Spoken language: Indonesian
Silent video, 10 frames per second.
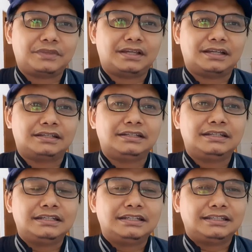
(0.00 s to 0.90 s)
Nah,
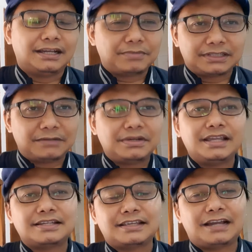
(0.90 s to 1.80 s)
yang
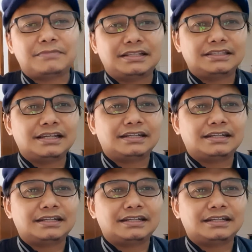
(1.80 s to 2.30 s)
pertama yang saya amati